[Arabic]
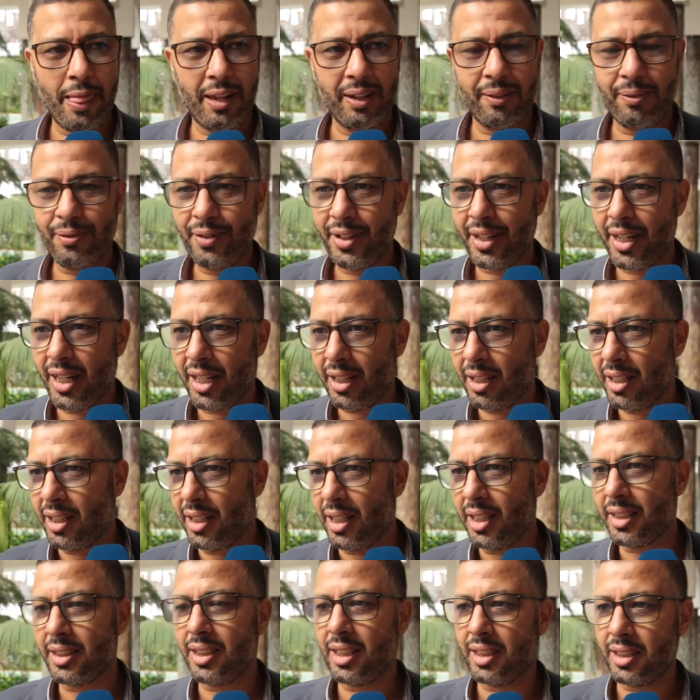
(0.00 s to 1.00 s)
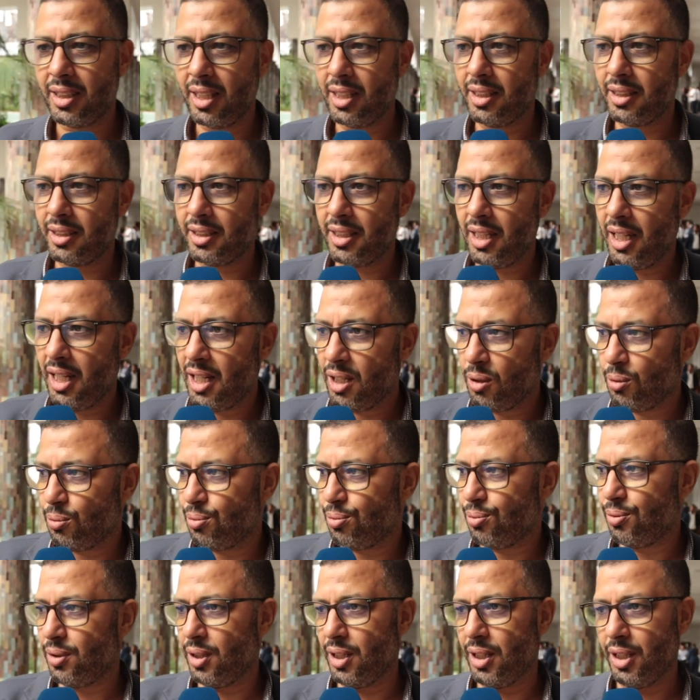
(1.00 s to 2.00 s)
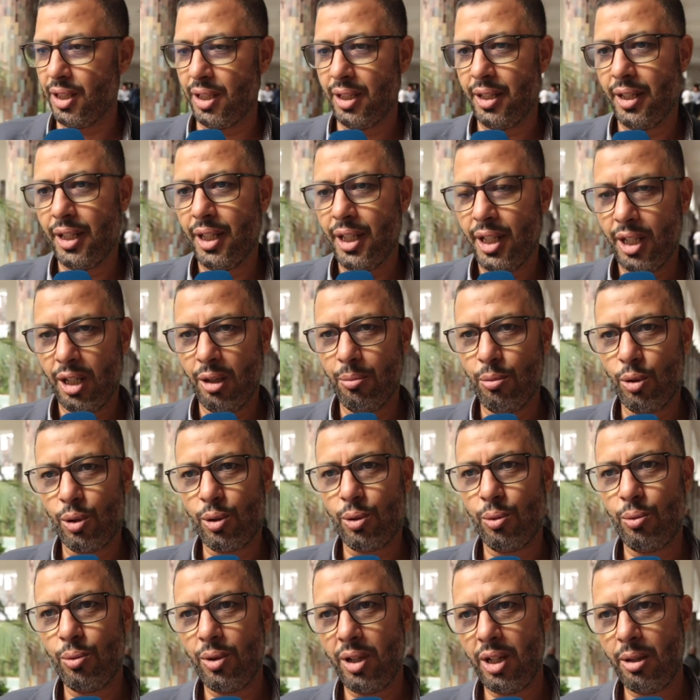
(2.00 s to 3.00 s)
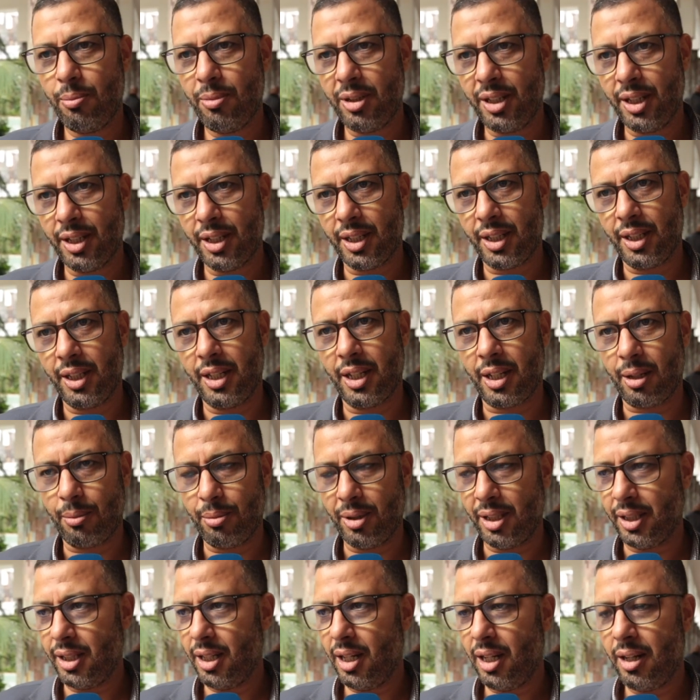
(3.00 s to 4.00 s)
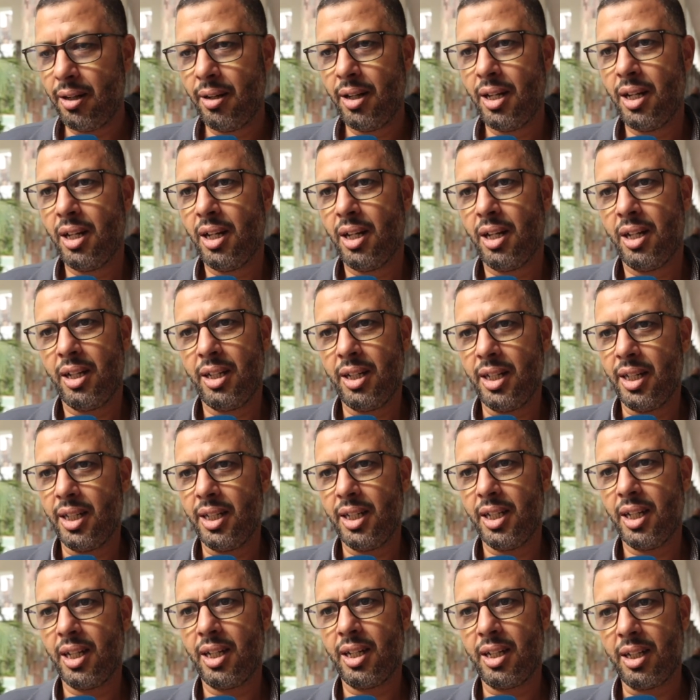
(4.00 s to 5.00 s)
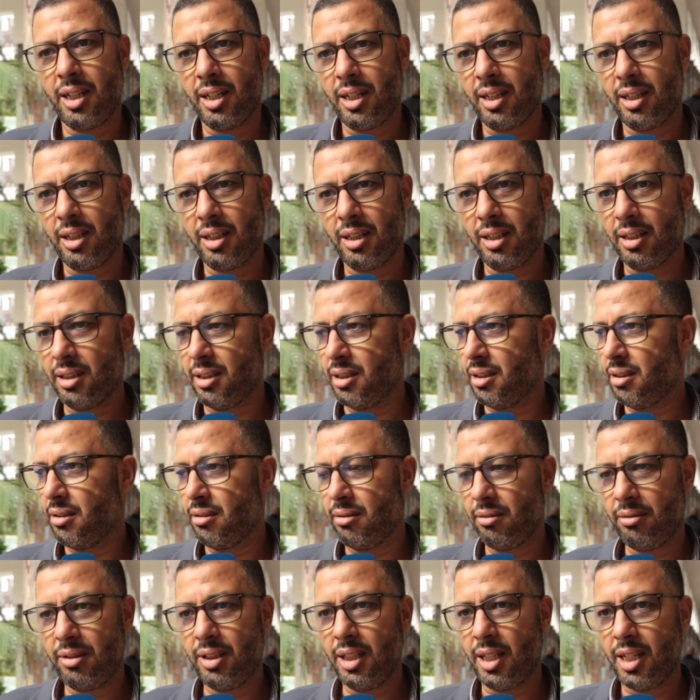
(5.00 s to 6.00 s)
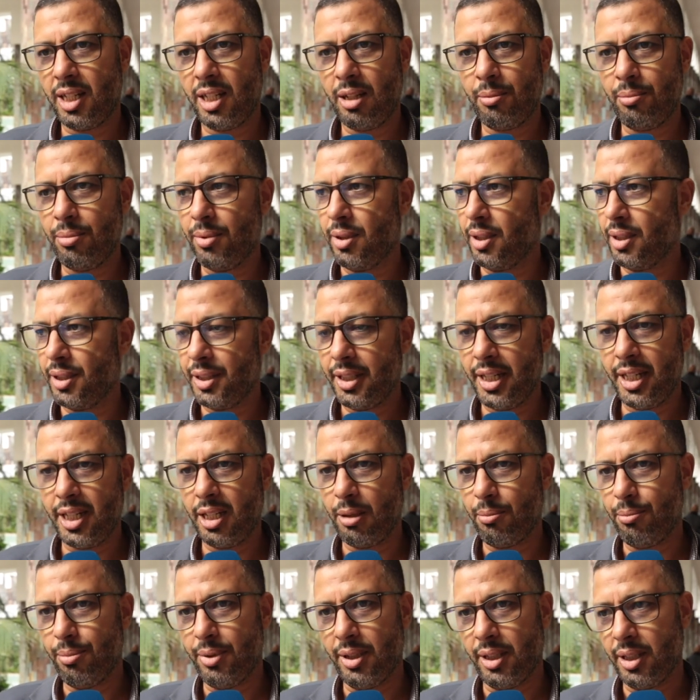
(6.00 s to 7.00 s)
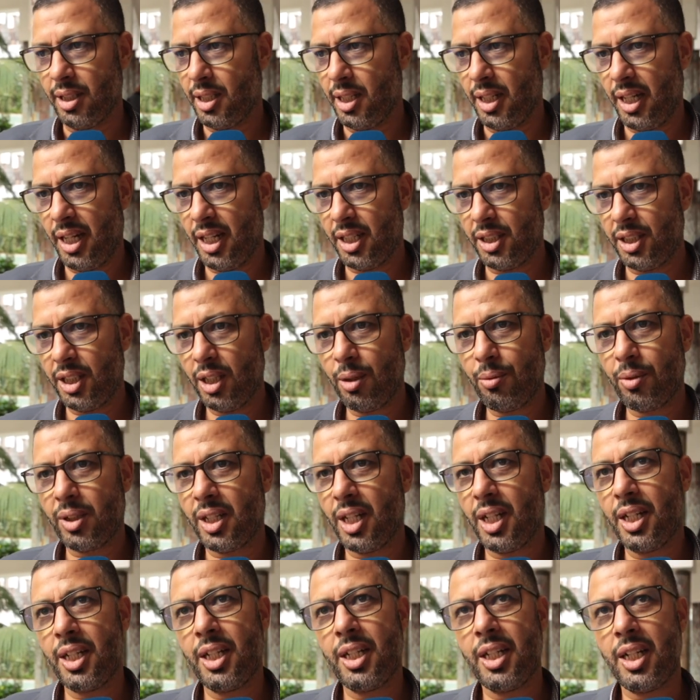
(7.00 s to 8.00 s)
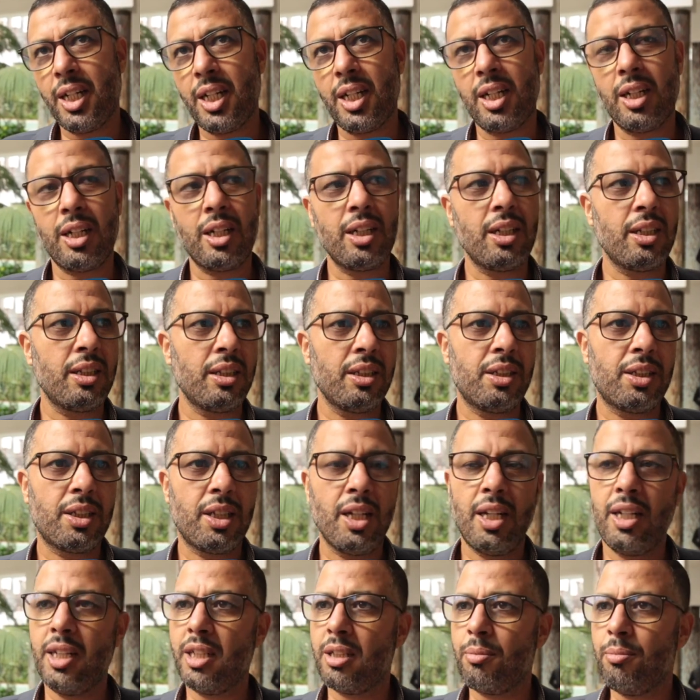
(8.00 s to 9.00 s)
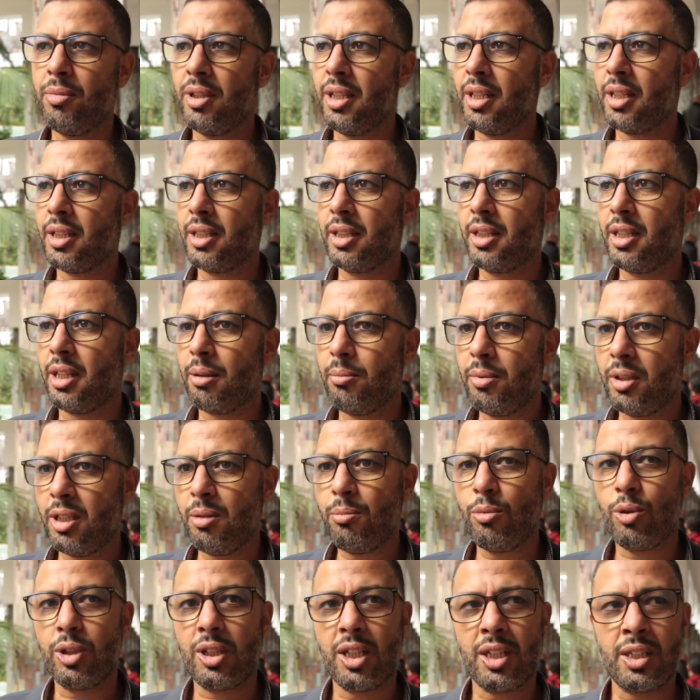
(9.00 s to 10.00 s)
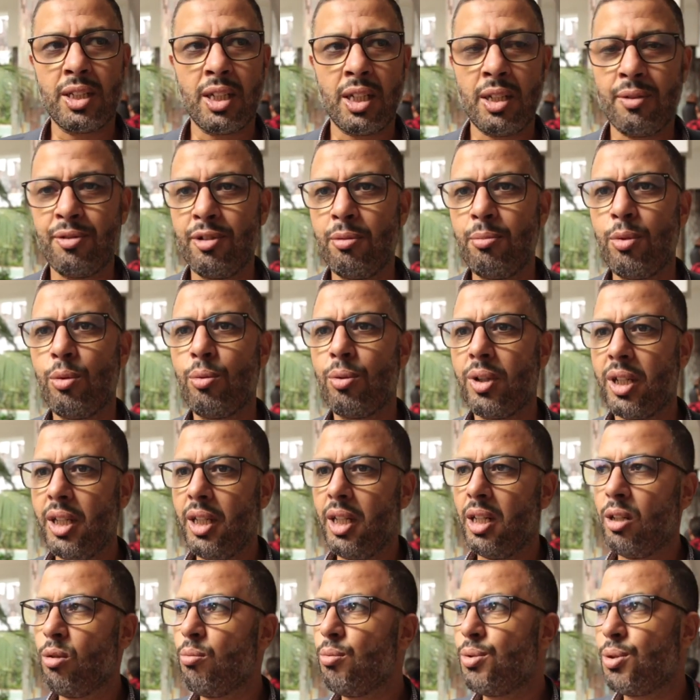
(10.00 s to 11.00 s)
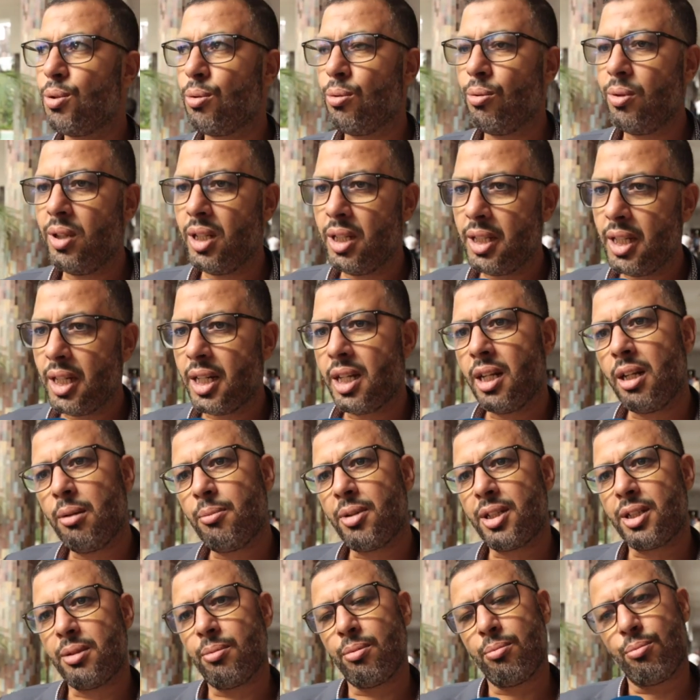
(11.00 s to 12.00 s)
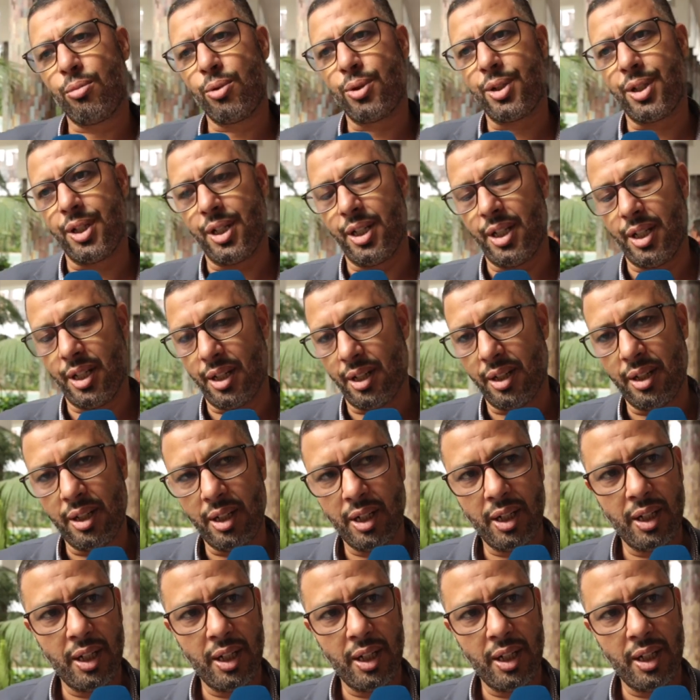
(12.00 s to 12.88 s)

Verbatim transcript: الفرق خاصه التحالف المكون لمدينه الدار البيضاء اللي هي انتخاب النائب العاشر وكان اشكاليه مدينه الدار البيضاء مختصره في موقع او مسؤوليه داخل المكتب المسير